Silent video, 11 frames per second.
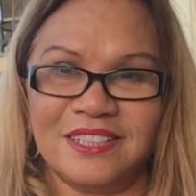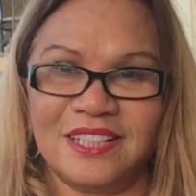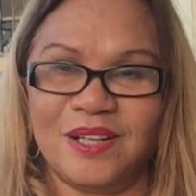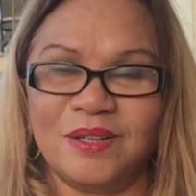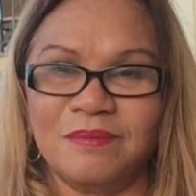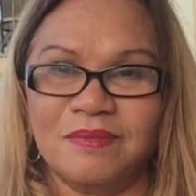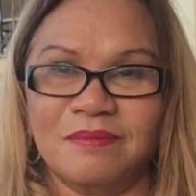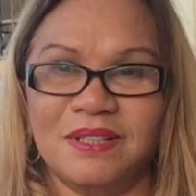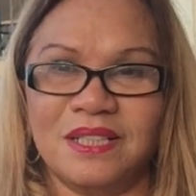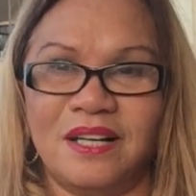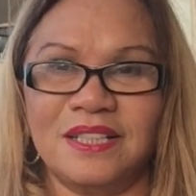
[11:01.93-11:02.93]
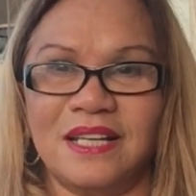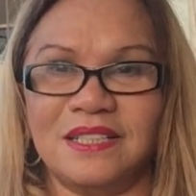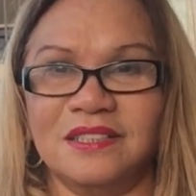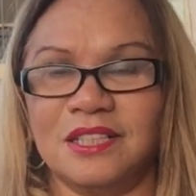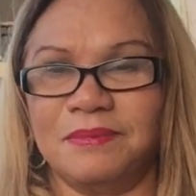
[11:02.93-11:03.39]
thế thôi mình ở nhà
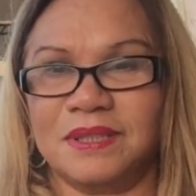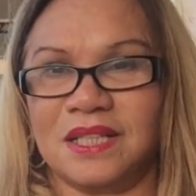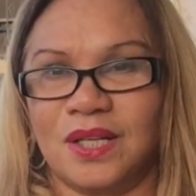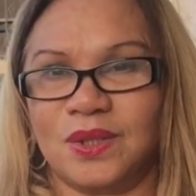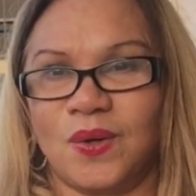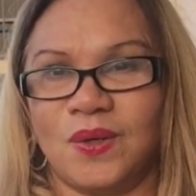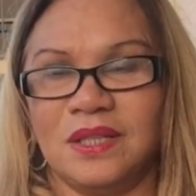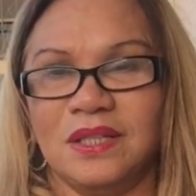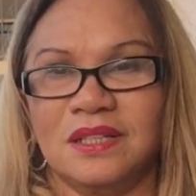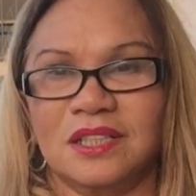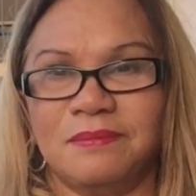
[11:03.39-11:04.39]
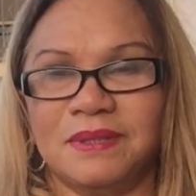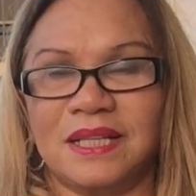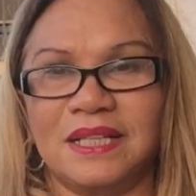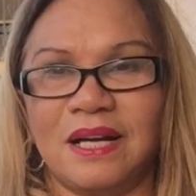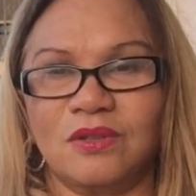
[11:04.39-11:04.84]
dưỡng thì mình chờ thôi chứ mình
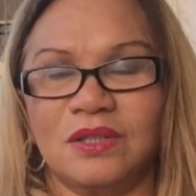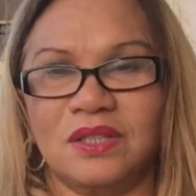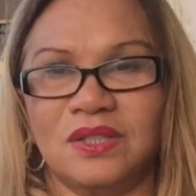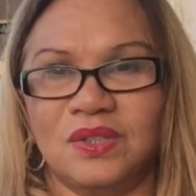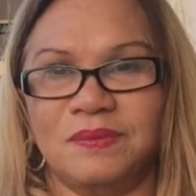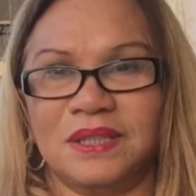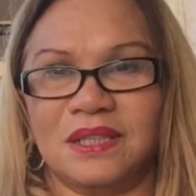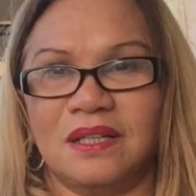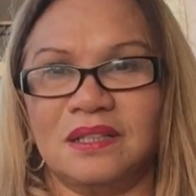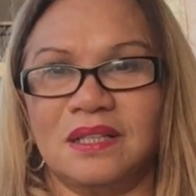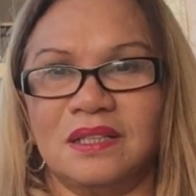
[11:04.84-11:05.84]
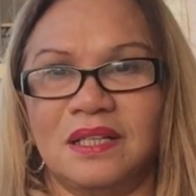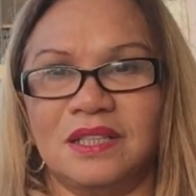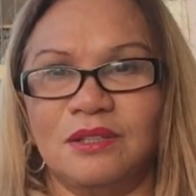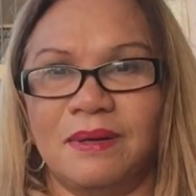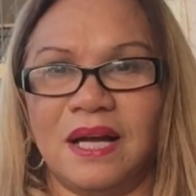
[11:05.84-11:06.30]
chạy đâu rồi rồi, rồi mình tới tới
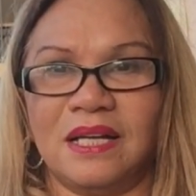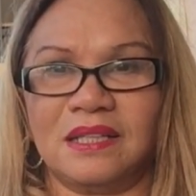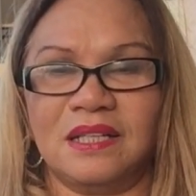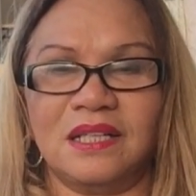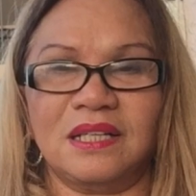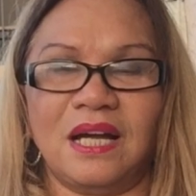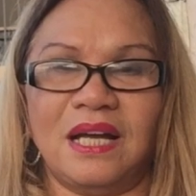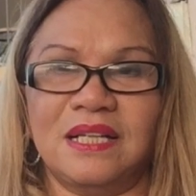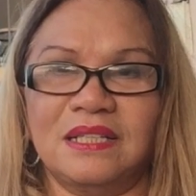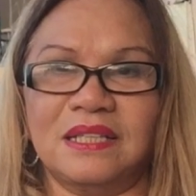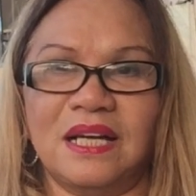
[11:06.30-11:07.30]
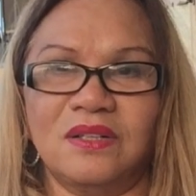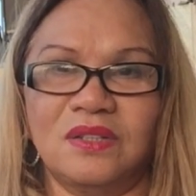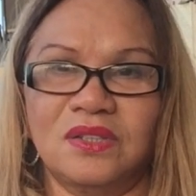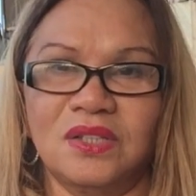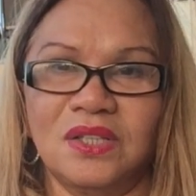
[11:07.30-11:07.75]
lỡ tiểu bang A à, tới Atlanta
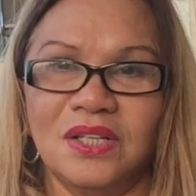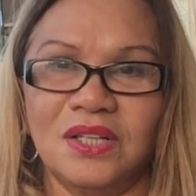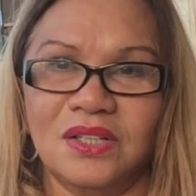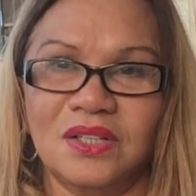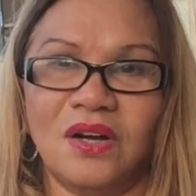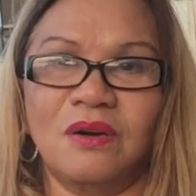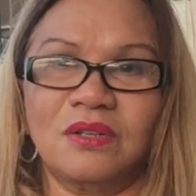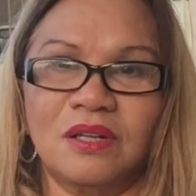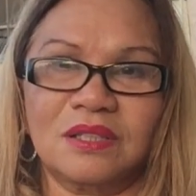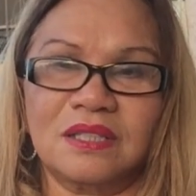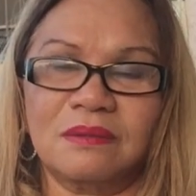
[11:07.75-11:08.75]
rồi nó nó nó, nó